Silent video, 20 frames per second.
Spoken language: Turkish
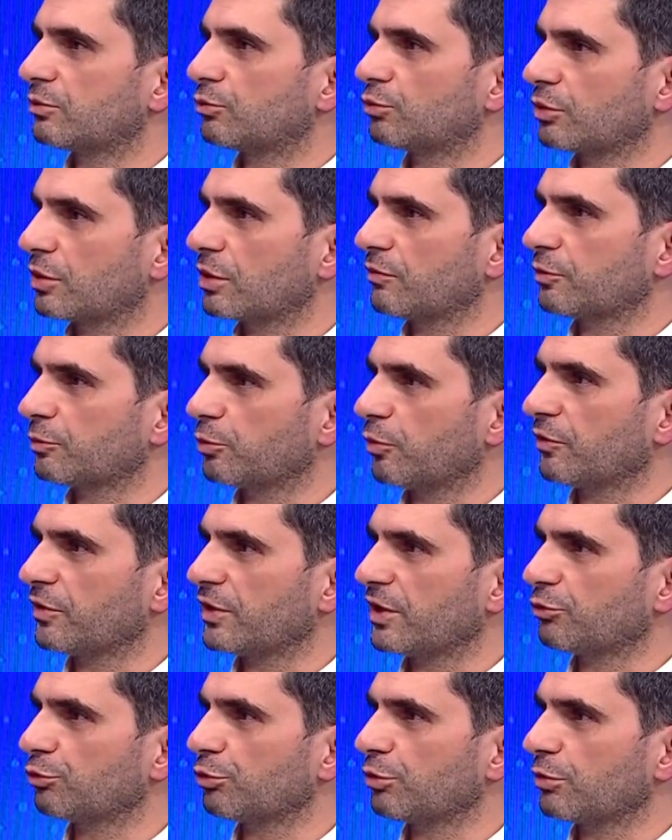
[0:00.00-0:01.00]
Türkiye Futbol
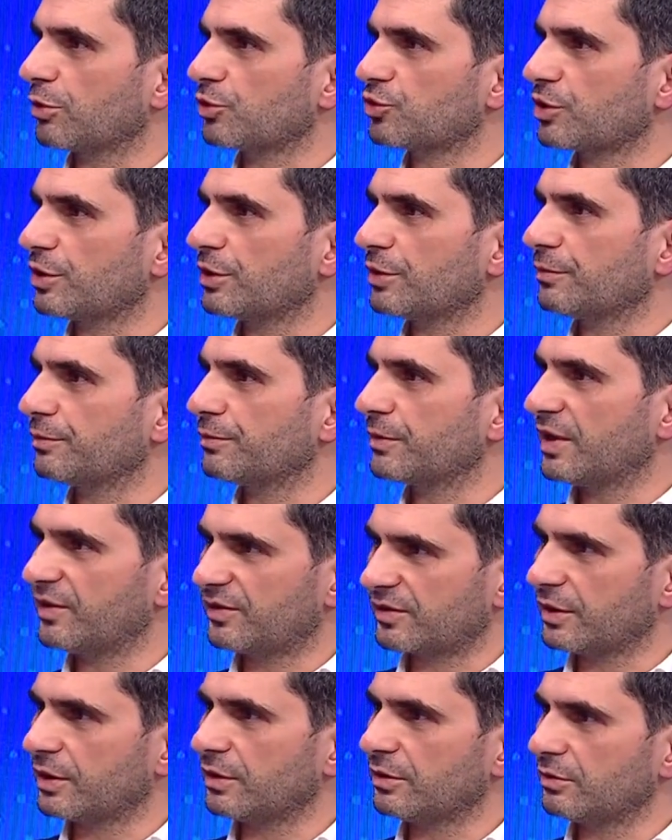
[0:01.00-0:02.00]
Federasyonu Başkanı
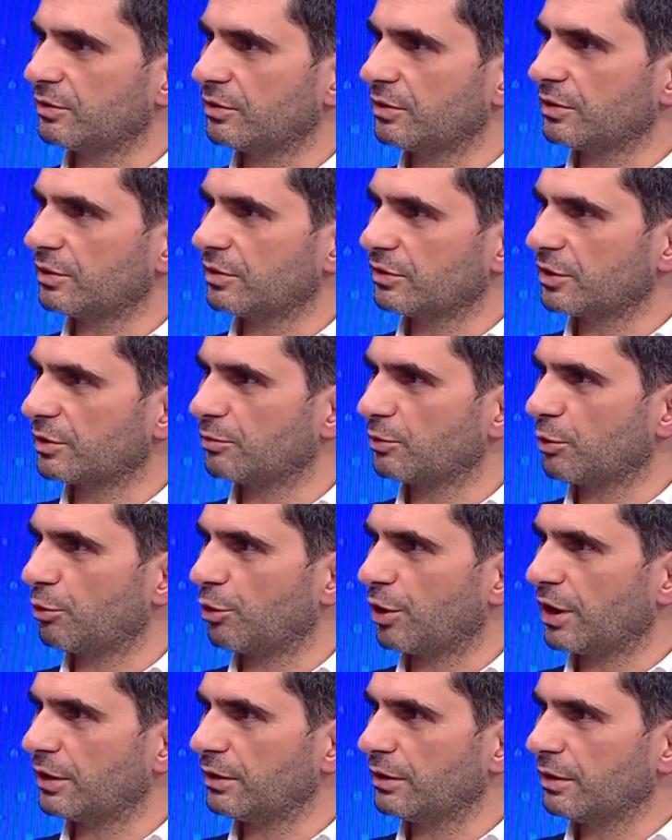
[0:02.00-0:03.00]
eski evet. Yıldırım
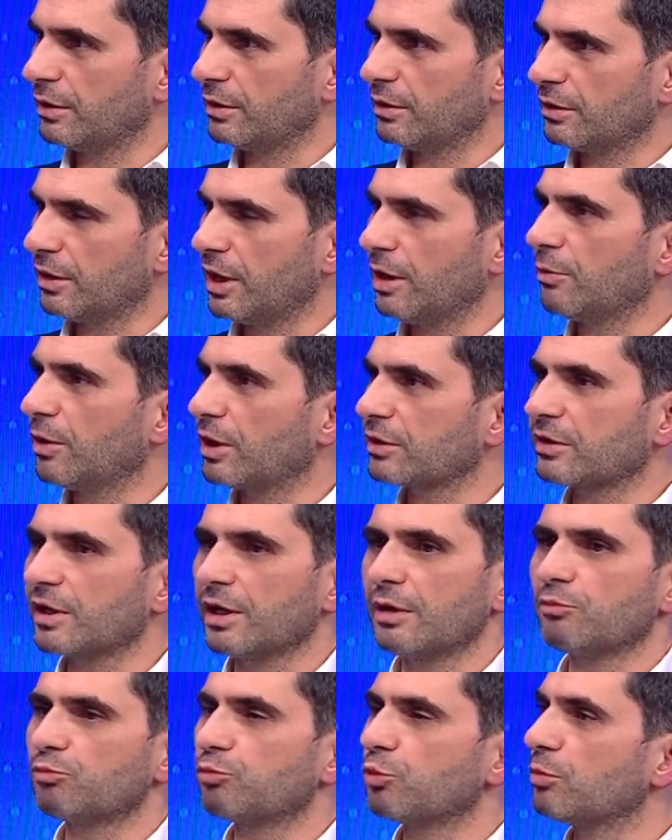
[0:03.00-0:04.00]
Demirören. Tamam mı?
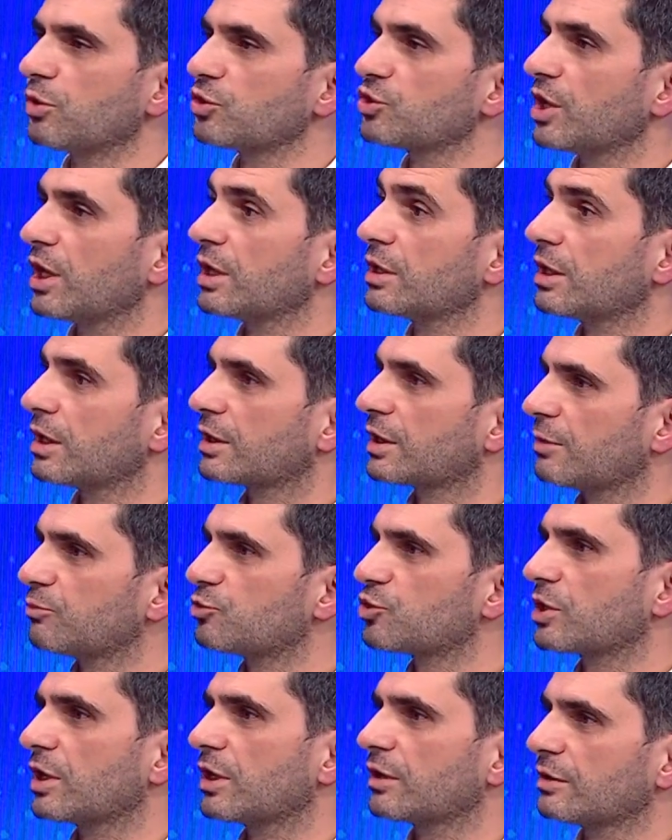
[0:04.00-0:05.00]
Hatta bu maçı hangi hakem
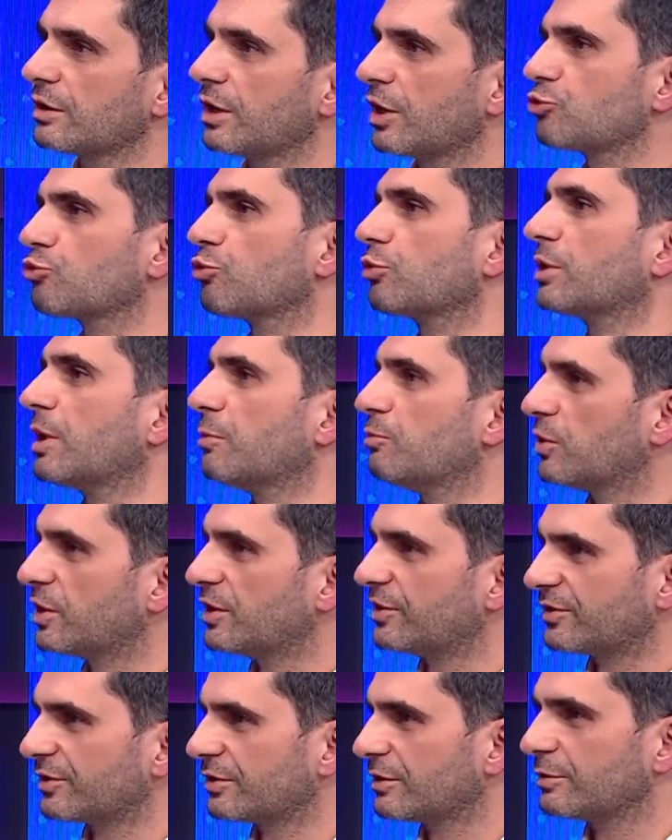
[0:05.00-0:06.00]
çıkar diye aç oradan
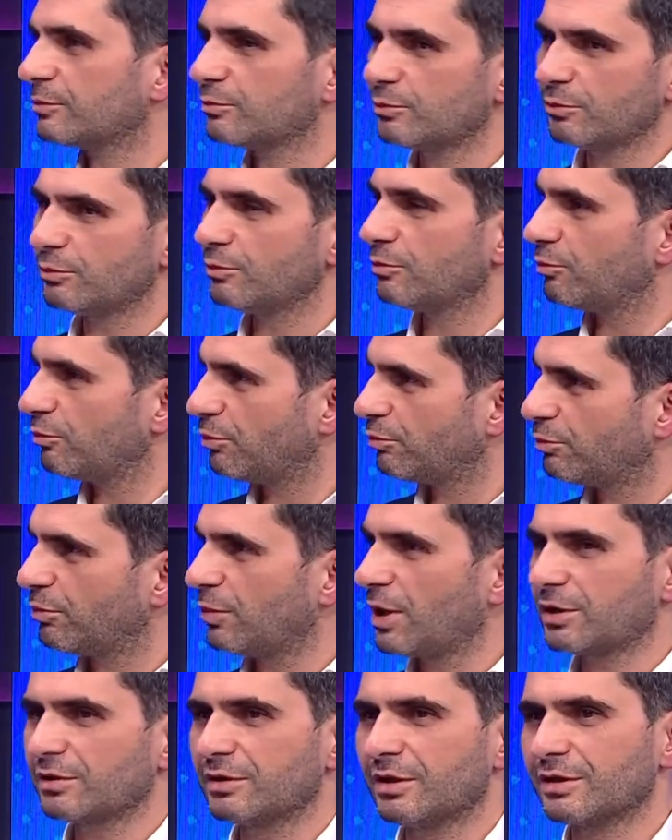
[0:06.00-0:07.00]
bahisi.
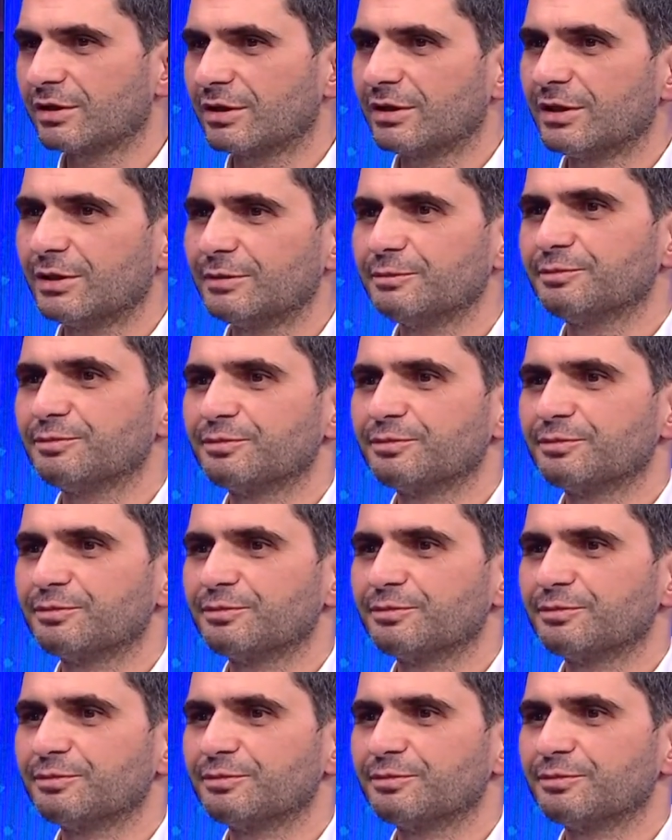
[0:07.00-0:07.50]
Bak dalgana.